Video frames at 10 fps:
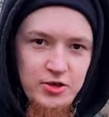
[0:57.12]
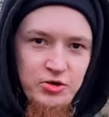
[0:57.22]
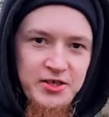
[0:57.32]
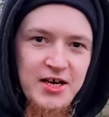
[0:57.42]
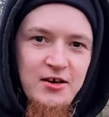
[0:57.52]
So,
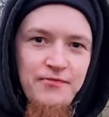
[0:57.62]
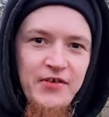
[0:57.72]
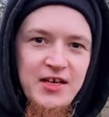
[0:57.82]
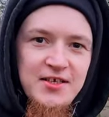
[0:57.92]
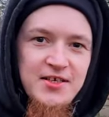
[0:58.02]
und darauf
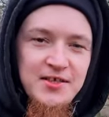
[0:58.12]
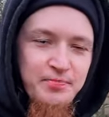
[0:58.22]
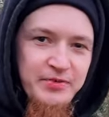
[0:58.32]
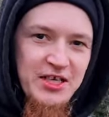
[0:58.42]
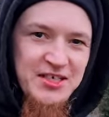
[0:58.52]
werde ich jetzt ein
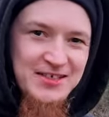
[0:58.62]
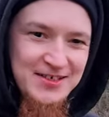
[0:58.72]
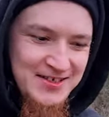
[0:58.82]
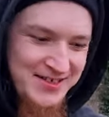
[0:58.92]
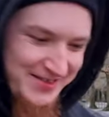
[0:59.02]
Bierchen
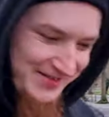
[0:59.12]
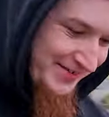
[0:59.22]
genießen.